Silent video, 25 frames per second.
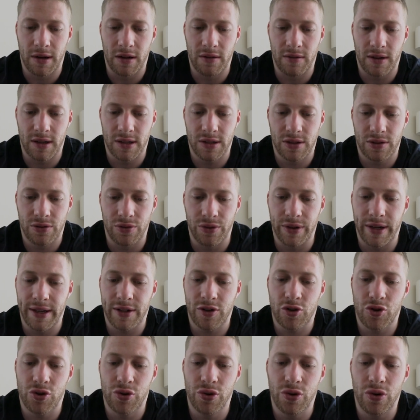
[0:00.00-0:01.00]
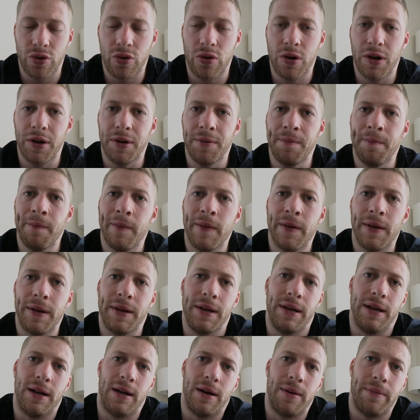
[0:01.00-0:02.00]
mal was zu Essstörungen.
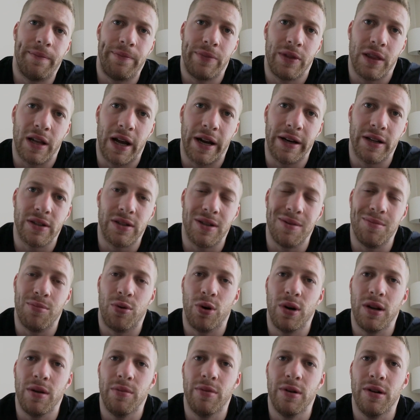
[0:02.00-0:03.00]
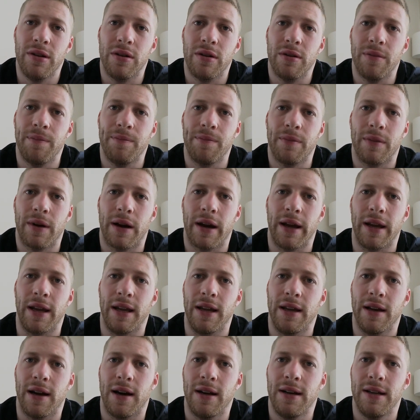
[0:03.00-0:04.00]
Ja, leider sind Bodybuilder
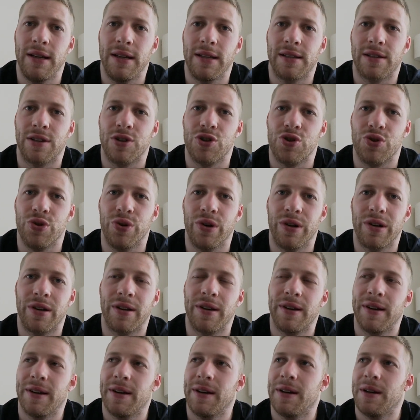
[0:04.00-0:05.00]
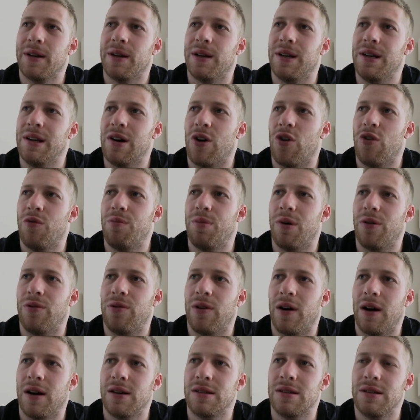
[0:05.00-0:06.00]
eigentlich alle essgestört. In der
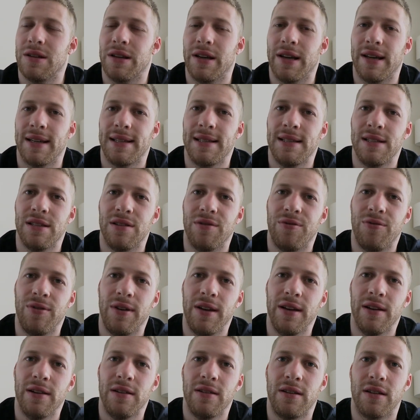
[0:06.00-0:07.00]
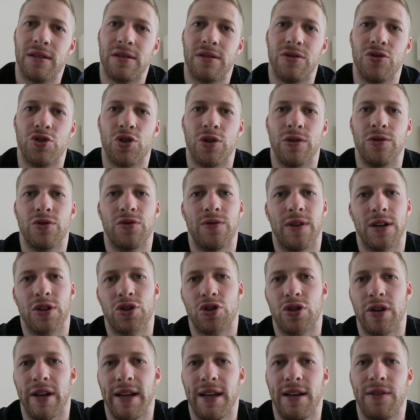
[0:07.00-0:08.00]
Aufbauphase, da essen sie viel, dass dann schon fast
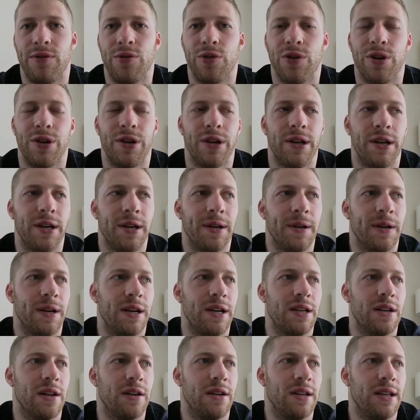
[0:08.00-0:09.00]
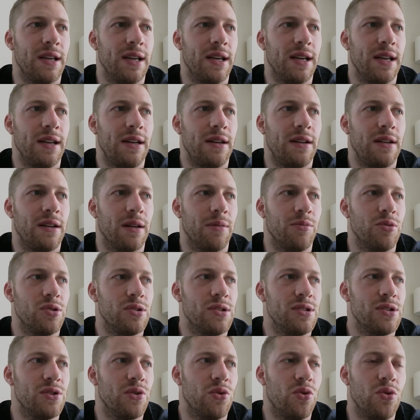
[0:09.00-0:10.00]
schlecht wird. In der Diät, da
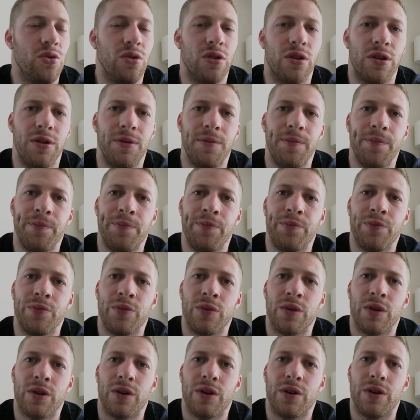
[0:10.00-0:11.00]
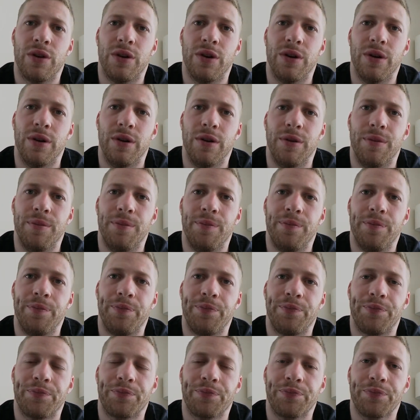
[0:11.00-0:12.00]
müssen sie hungern. Ähm,